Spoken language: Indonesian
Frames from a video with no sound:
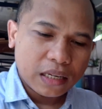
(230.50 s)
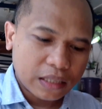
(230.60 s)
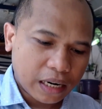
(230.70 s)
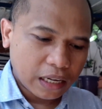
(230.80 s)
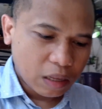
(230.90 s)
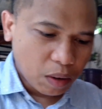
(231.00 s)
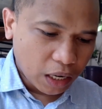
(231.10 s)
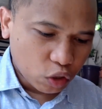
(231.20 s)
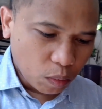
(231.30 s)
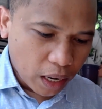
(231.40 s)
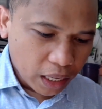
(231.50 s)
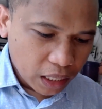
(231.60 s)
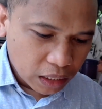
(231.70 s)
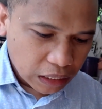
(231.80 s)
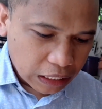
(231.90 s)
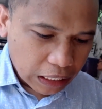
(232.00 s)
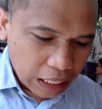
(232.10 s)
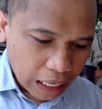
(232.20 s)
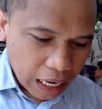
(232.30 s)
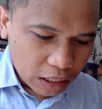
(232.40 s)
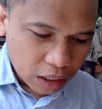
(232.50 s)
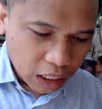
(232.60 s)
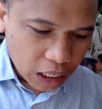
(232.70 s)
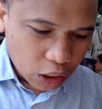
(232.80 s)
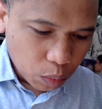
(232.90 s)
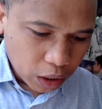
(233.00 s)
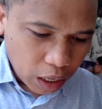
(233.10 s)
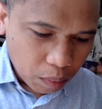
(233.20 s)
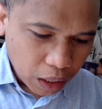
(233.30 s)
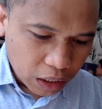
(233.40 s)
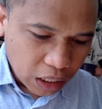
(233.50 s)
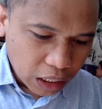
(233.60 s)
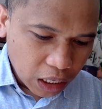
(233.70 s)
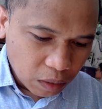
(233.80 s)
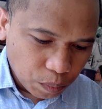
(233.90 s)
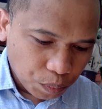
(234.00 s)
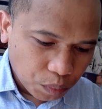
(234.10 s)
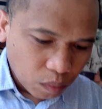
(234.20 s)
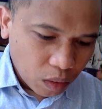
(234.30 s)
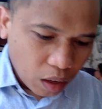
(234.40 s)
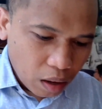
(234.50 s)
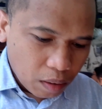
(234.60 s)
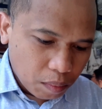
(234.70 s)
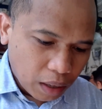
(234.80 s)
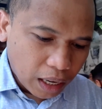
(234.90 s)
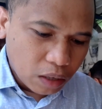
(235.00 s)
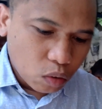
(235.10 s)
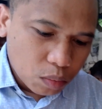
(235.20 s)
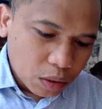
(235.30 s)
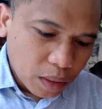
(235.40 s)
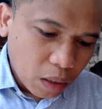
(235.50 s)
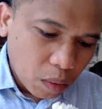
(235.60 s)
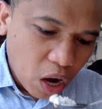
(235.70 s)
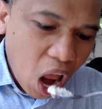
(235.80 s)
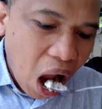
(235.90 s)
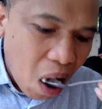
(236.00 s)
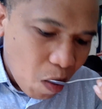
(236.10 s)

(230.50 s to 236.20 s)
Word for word: sekarang kita bakal cobain ikan asinnya seperti apa rasanya makan dulu bismillahirrahmanirrahim